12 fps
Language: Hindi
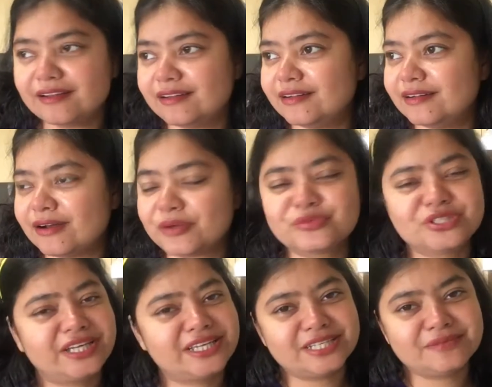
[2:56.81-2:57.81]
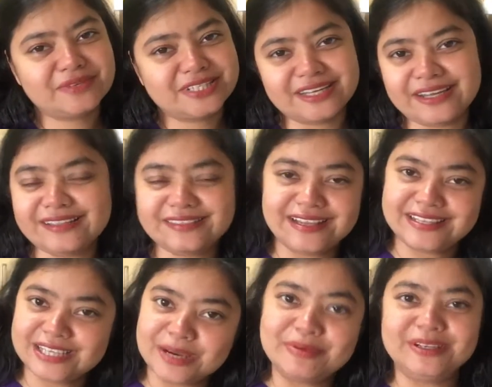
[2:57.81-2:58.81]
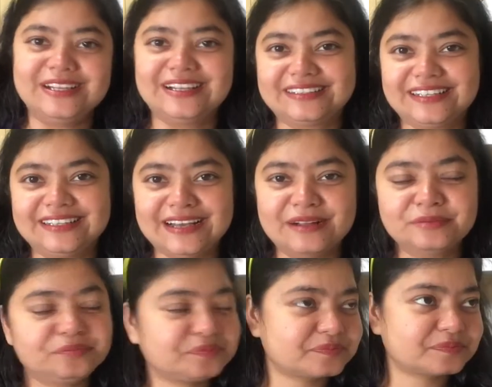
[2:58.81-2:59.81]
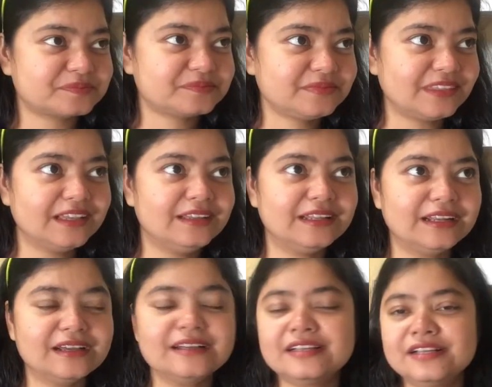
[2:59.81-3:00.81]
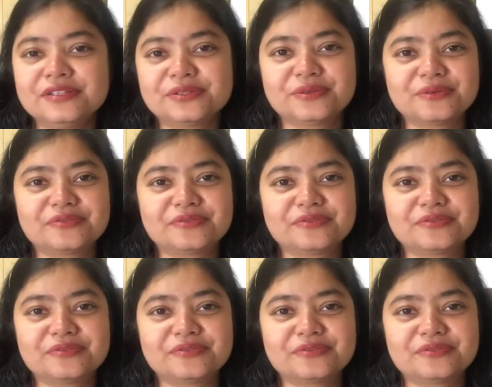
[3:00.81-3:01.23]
और मुझे किचन में जाना इतना अच्छा भी नहीं लगता था है ना तो